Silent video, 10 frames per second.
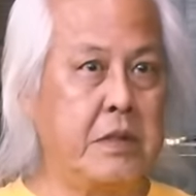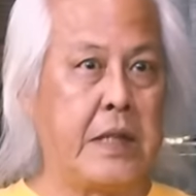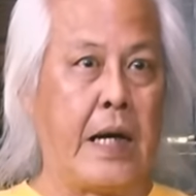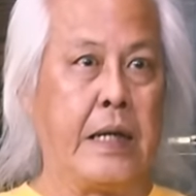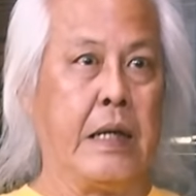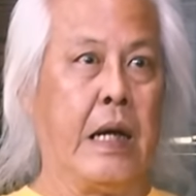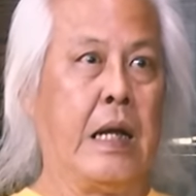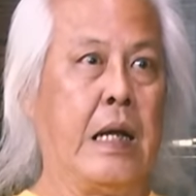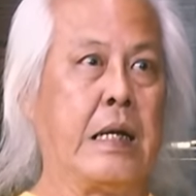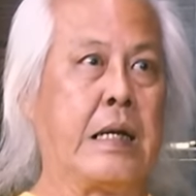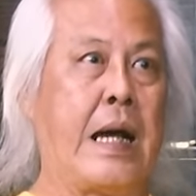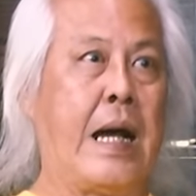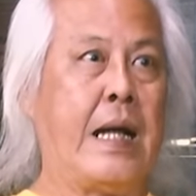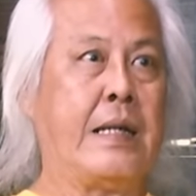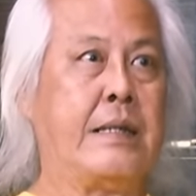ใหญ่อลัง
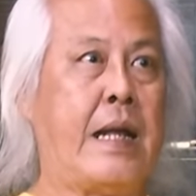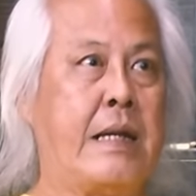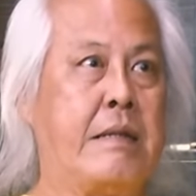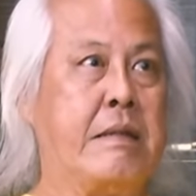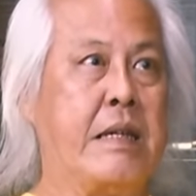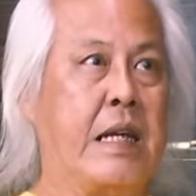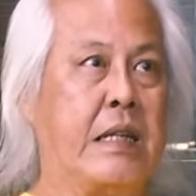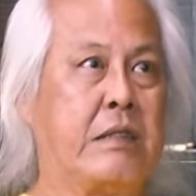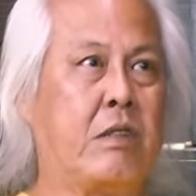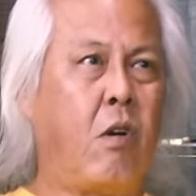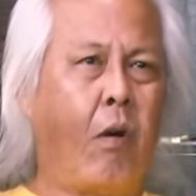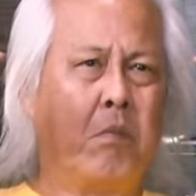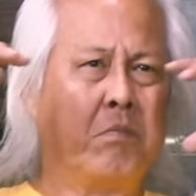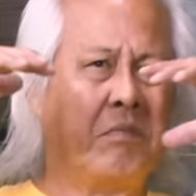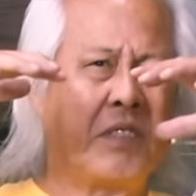การแน่นเนียนค
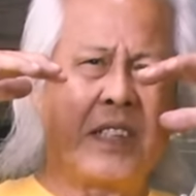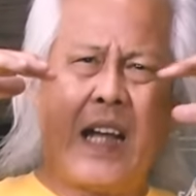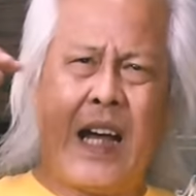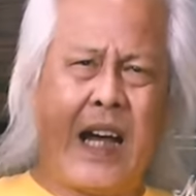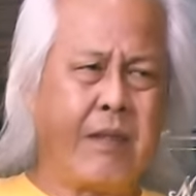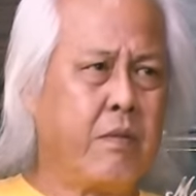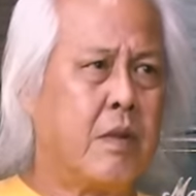มสะอาดหม